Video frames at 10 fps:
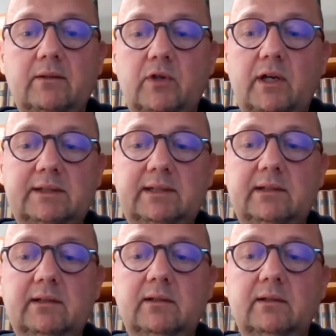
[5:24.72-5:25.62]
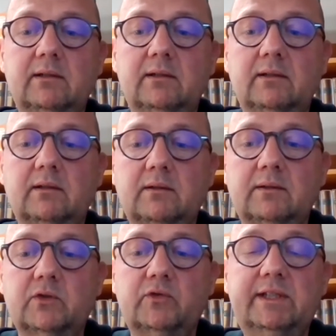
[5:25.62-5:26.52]
voilà, c'est un.
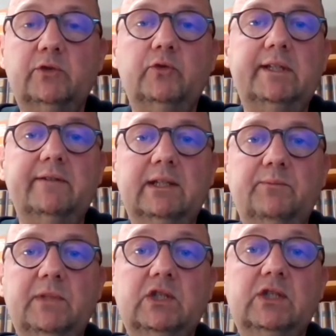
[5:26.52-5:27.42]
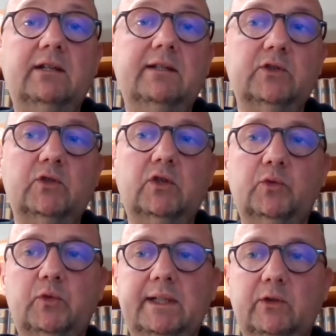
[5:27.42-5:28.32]
Je discute avec Michel Desor
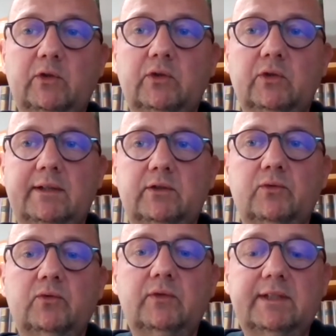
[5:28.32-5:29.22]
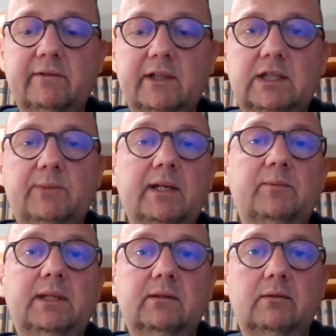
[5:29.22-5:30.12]
depuis quelque temps là-dessus. Et c'est vrai que j'aimerais
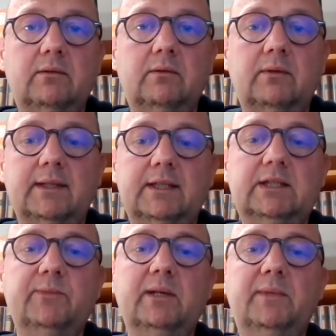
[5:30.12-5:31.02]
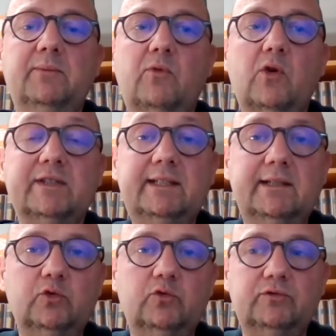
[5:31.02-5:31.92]
bien, j'aimerais bien me lancer
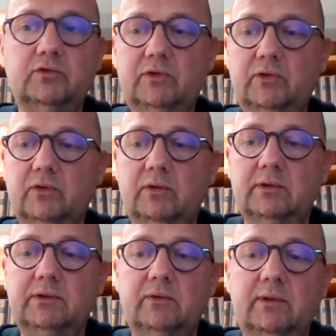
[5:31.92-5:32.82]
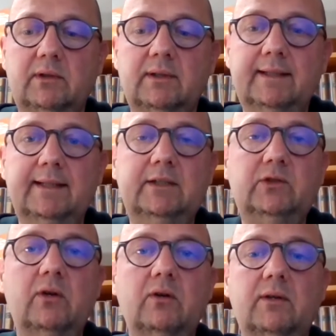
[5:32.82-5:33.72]
à nouveau sur, sur,
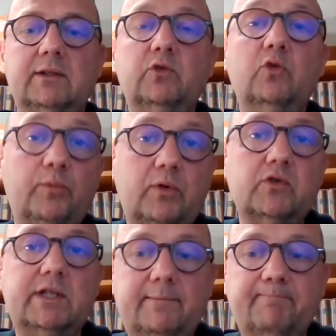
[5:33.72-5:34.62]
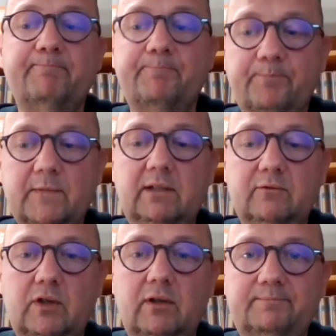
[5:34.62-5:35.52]
sur un second projet.
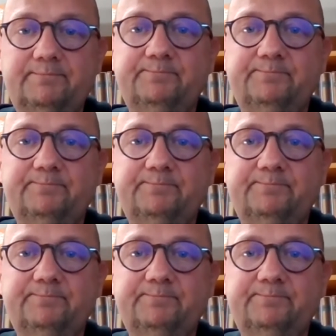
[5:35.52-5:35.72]
Voilà.